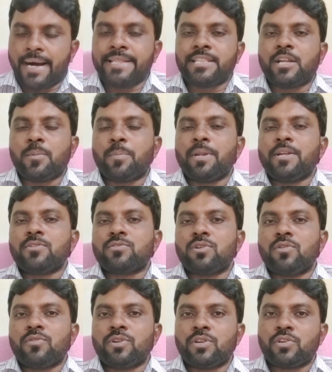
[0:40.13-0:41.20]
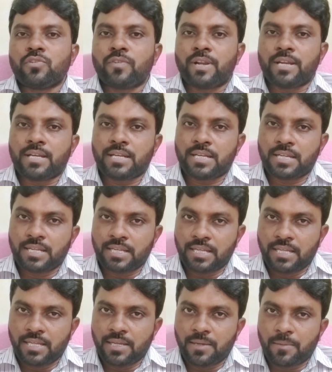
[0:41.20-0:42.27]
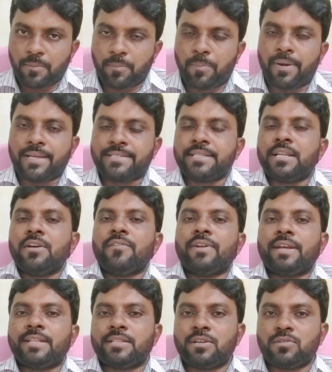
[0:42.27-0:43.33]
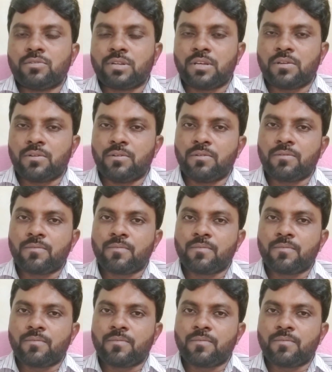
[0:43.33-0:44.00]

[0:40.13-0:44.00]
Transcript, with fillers: ఆంధ్రప్రదేశ్లో ఉన్నటువంటి ప్రజలు ఎవరైతే ఉంటారో